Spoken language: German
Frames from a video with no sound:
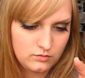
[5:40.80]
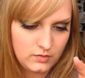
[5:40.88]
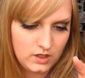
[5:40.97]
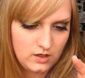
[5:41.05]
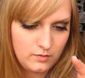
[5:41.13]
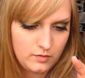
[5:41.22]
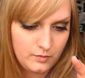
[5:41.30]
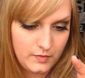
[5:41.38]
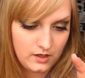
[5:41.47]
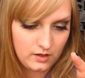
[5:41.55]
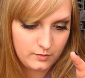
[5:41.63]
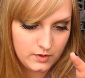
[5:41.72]
Make-up?
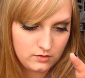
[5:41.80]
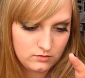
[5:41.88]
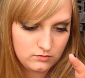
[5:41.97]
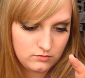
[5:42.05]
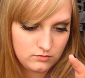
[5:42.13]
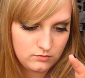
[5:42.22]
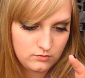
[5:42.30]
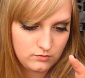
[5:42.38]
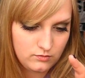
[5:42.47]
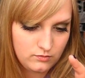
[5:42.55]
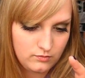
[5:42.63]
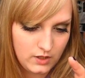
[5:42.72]
Make-up.
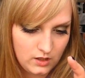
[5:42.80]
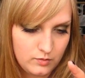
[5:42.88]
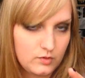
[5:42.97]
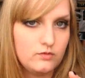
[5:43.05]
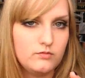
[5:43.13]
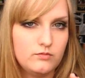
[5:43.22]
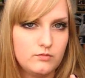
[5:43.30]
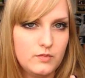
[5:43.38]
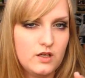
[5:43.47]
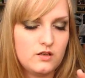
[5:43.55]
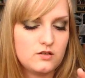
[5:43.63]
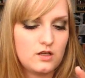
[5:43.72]
Make-up.
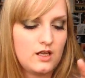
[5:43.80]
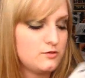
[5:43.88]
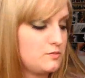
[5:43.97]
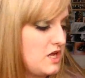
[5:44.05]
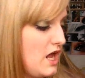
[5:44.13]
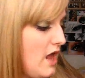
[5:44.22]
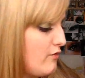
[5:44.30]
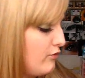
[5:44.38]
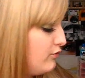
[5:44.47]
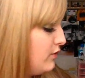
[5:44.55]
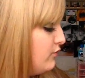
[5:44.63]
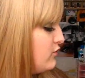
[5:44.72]
Mit SPF
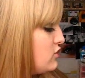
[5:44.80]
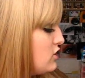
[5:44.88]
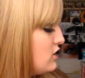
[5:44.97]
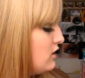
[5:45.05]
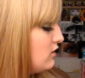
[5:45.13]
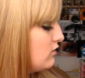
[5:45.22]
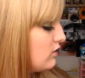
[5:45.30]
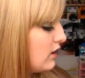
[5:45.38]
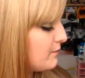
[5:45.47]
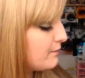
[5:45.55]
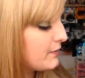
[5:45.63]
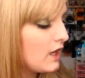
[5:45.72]
15. Okay.